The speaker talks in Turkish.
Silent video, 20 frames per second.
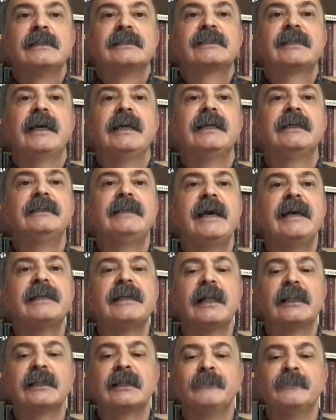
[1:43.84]
Saygıdeğer
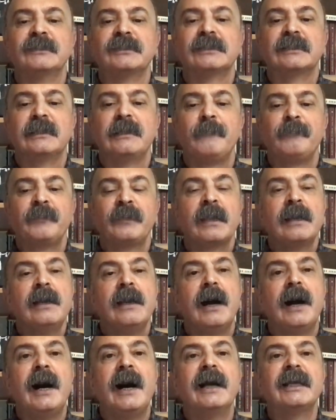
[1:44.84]
halkımız,
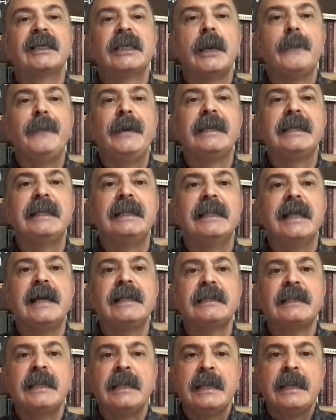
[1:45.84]

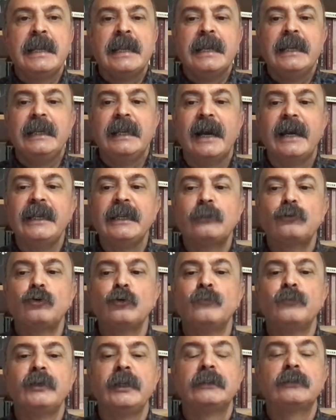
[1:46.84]
AKP'giller layık
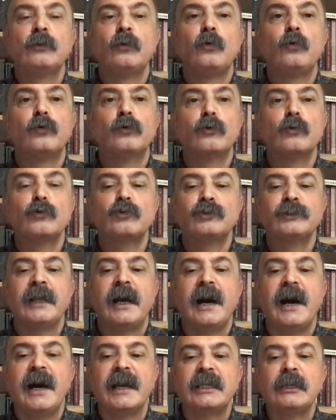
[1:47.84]
cumhuriyetin
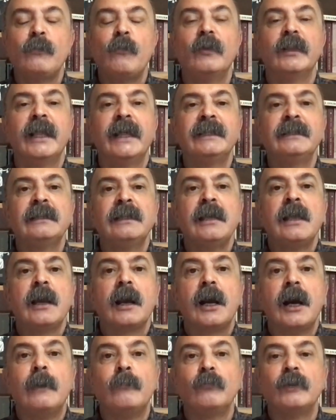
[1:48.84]
kuruluşuna hakim olan
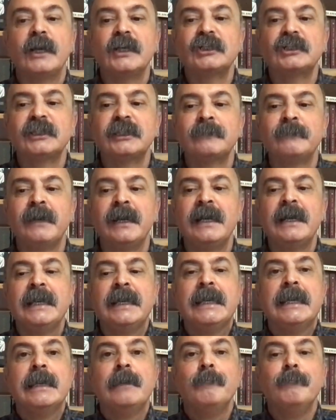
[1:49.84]
kamulaştırma,
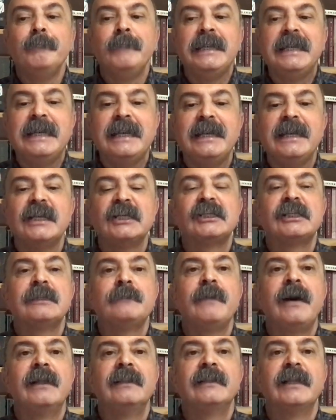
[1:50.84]

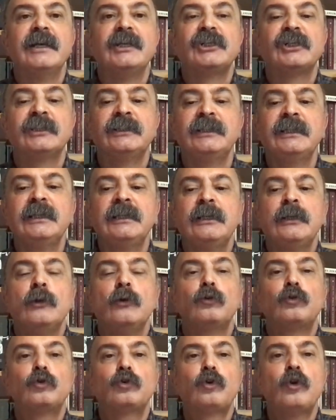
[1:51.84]
millileştirme anlayışını
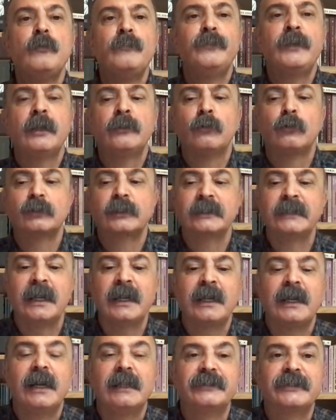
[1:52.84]
tümden
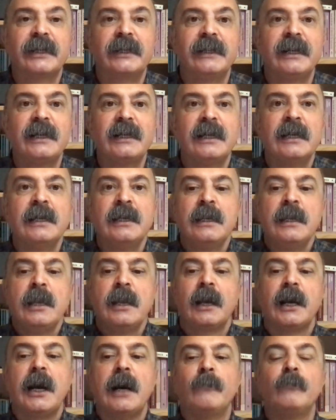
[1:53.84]
ortadan kaldırarak
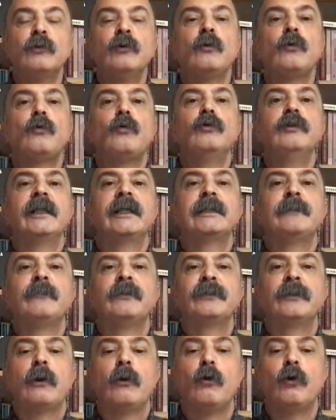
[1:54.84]
kamunun
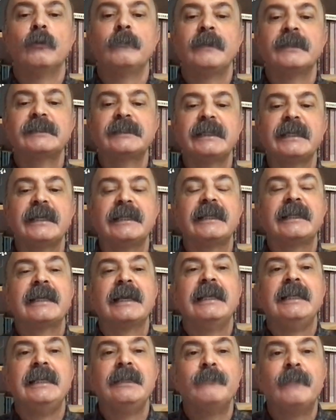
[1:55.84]
kullanımında olması
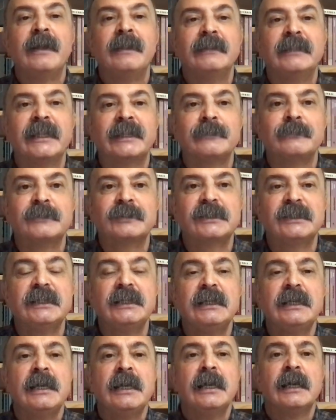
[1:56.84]
gereken
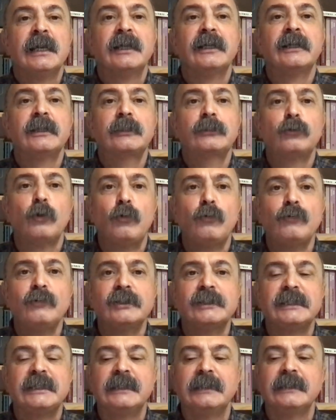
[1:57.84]
limanlarımızı
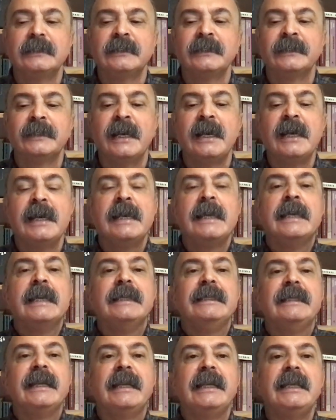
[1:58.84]
49 yıllığına
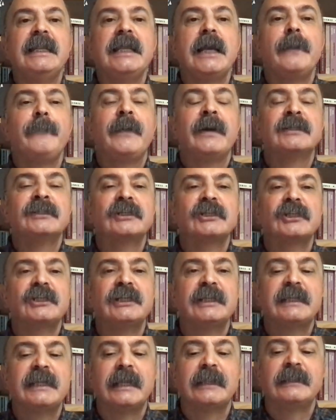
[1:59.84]
yerli yabancı
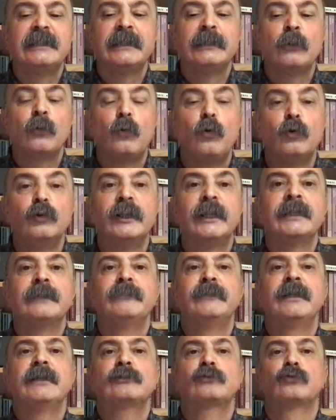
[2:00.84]
şirketlerin
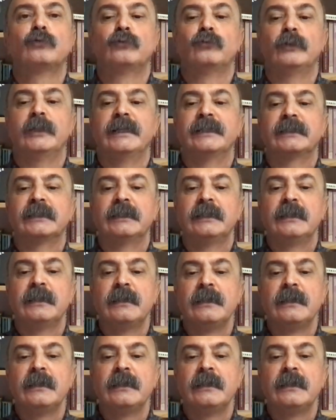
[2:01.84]
kullanımına sundular.